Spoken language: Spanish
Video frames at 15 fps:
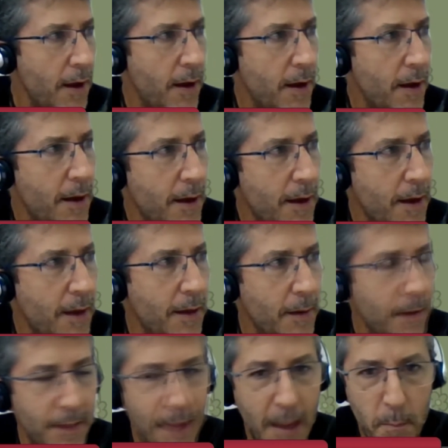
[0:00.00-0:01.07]

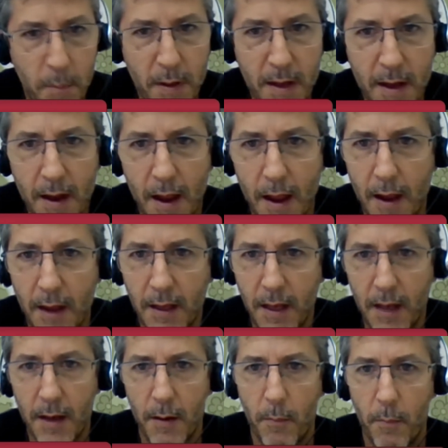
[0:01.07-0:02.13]
eh, da pie a
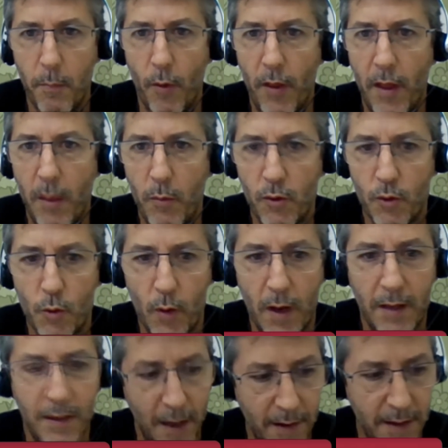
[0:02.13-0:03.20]
que podamos
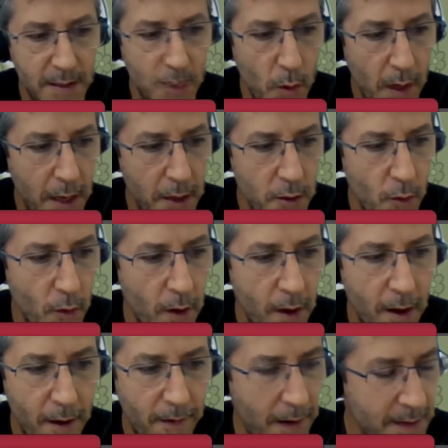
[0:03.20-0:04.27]
durante el resto del año
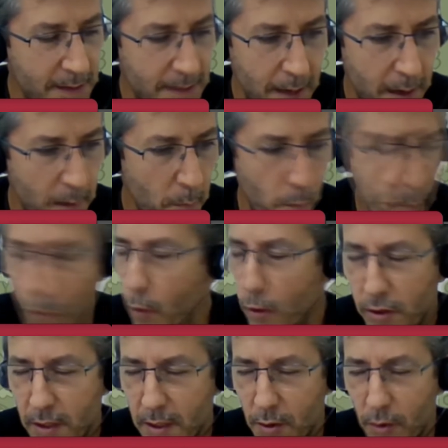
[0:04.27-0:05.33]
realizar
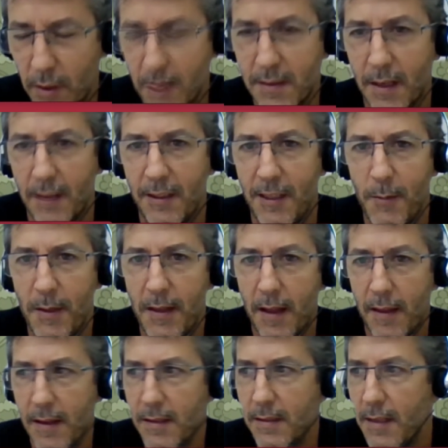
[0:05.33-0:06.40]
muchas otras
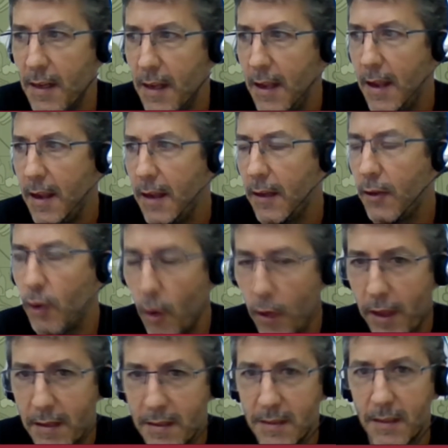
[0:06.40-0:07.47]
actividades,
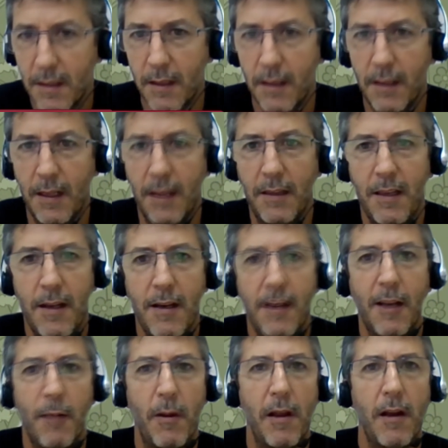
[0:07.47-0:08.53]
todas que tienen
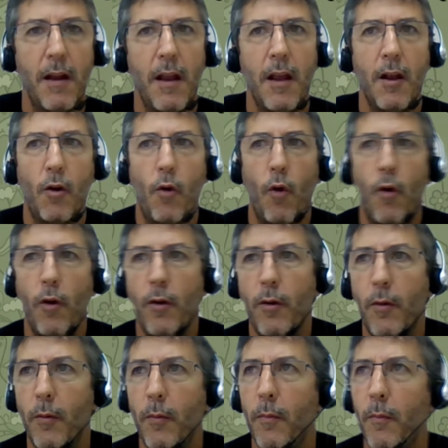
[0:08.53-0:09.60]
que ver
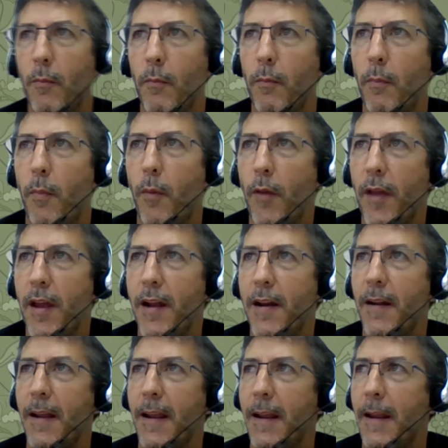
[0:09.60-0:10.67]
con
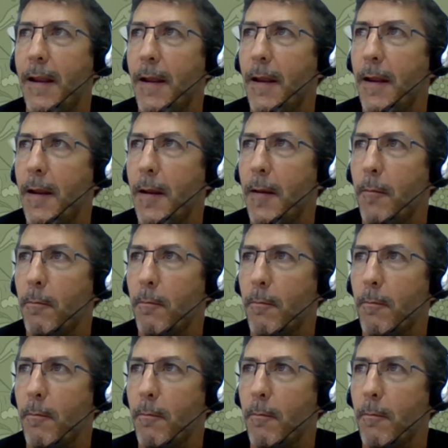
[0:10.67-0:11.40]
poder eh,